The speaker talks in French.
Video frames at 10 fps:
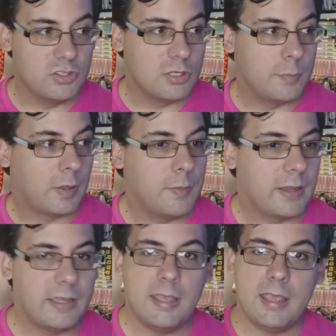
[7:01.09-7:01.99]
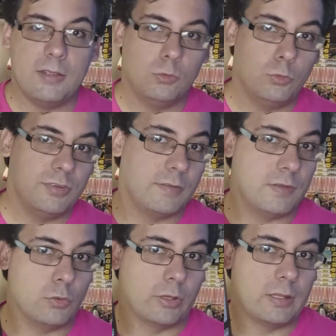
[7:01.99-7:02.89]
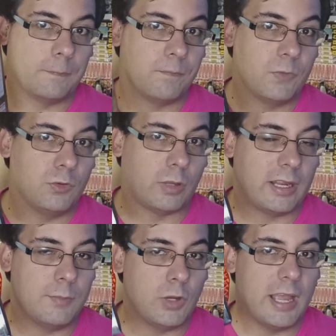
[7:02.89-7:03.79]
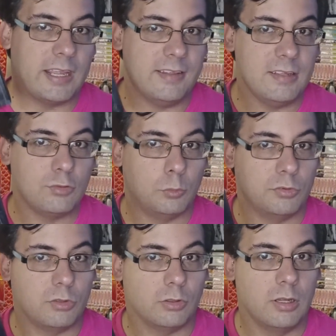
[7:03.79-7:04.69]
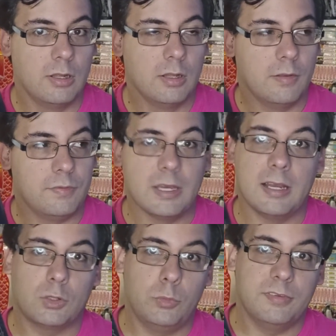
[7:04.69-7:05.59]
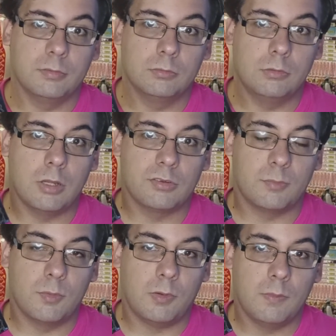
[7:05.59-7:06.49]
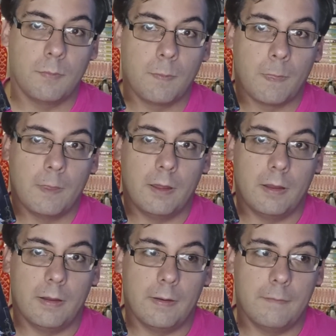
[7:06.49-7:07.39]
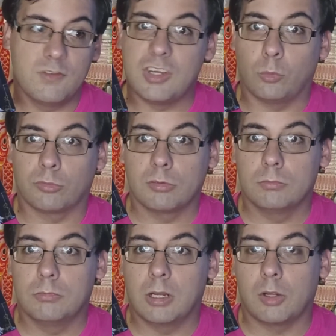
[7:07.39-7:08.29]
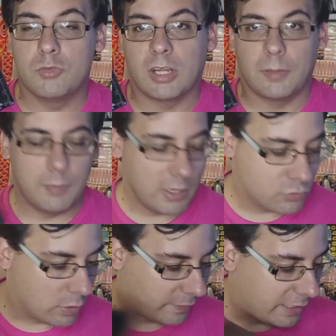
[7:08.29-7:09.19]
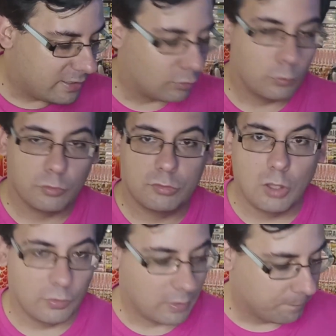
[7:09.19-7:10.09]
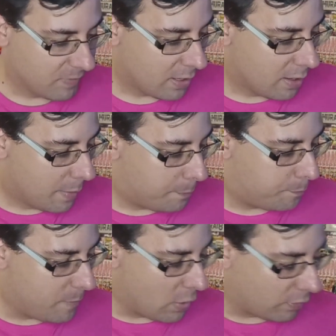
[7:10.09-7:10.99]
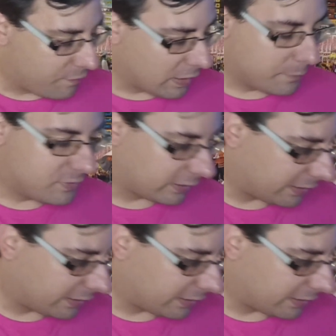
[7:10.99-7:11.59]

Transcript: déjà à préparer et du coup cette figurine sera également à gagner sur mon stand via un quiz, voilà tout simplement. Euh, j'annonce, voilà, comme je la garde pas, je la ferai gagner sur mon stand. On va faire un petit